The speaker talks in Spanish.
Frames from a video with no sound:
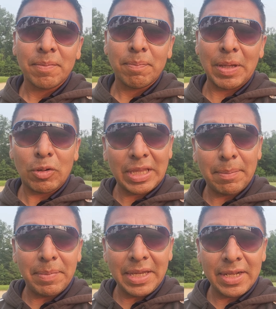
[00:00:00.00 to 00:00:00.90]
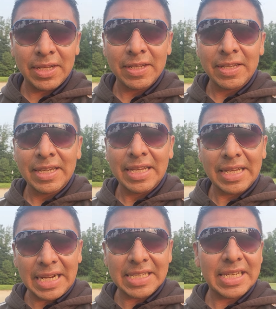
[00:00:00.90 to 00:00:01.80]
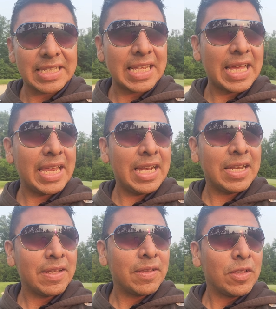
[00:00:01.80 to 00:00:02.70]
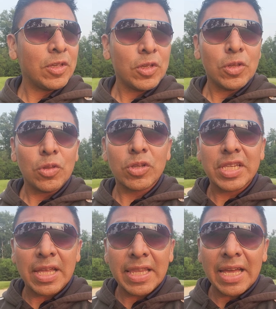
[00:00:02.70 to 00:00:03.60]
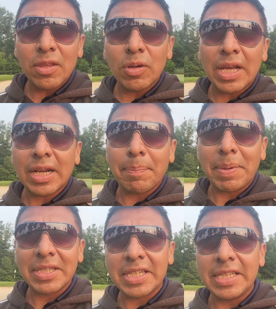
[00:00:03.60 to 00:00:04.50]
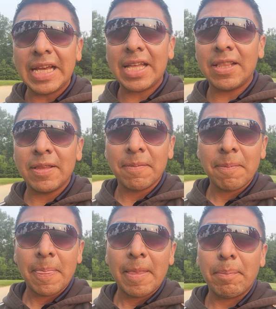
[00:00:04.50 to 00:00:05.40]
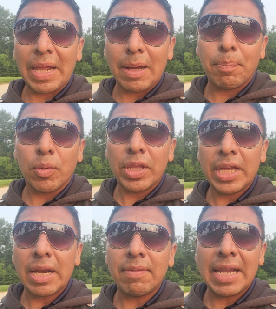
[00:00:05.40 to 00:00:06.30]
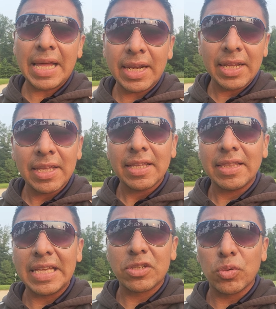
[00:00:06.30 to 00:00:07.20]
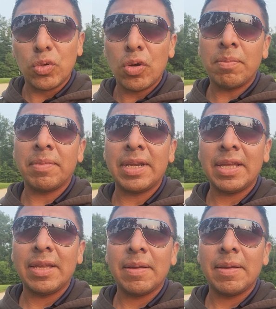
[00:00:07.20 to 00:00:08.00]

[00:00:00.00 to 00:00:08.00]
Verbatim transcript: pero también gracias a Él nos ha dado la capacidad para poder hablar de su nombre,